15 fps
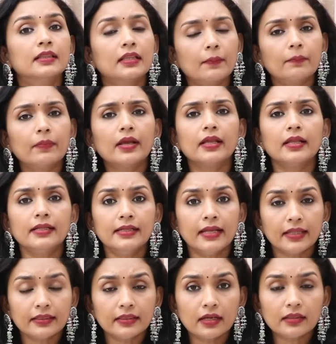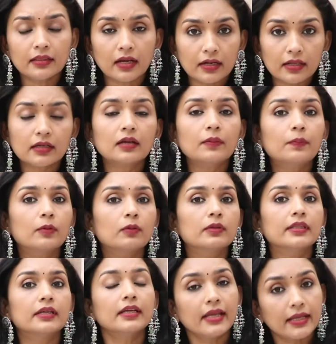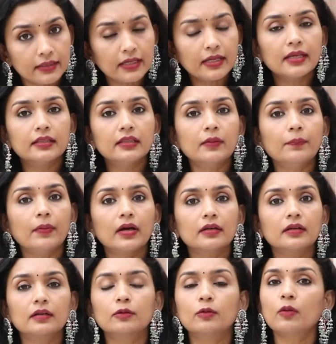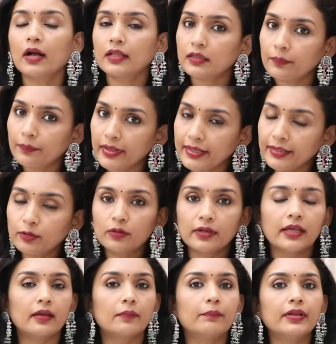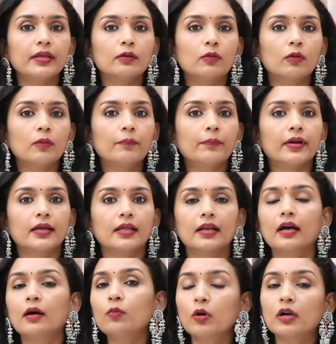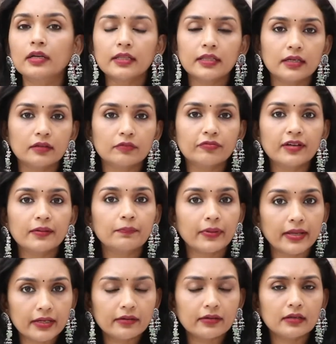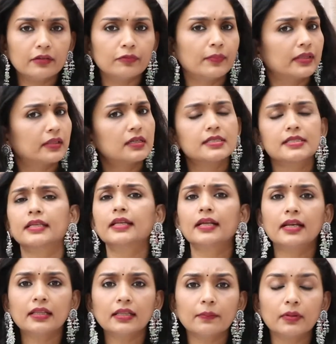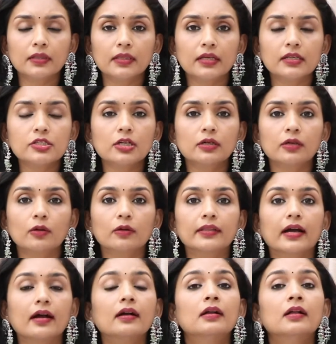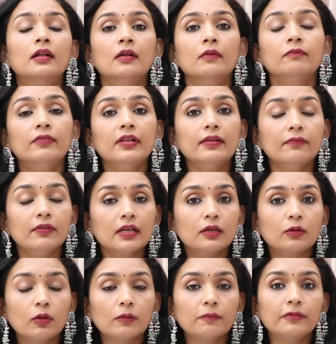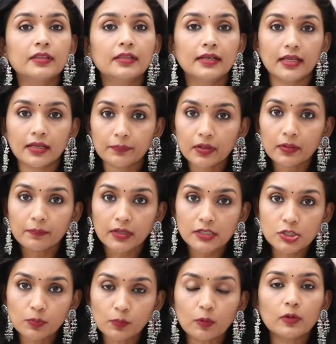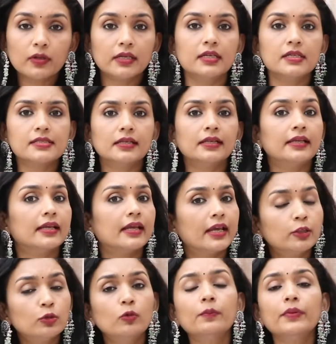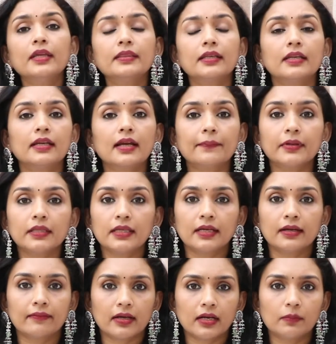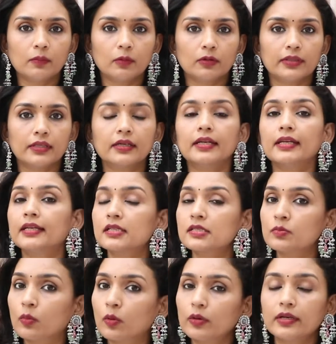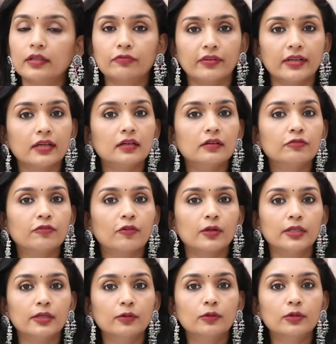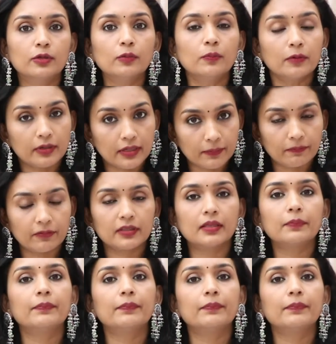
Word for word: நம்ம என்ன நடக்க போகுது என்ன எதிர்பார்க்கணும் அந்த பெயினோட எப்படி கோப் பண்ணலாம் வாட் ஆர் த டிஃப்ரெண்ட் பெயின் ரிலீஃப் மெத்தட்ஸ் இதெல்லாம் நம்ம தெரிஞ்சுக்கிட்டோம்னா வி வில் கோப் வித் லேபர் மச் மோர் ஈஸிலி எதுவுமே தெரியாமல் நீங்கள் வரும்போது இட் இஸ் மோர் டிஃபிகல்ட் ஃபார் யூ டு புட் அப் வித்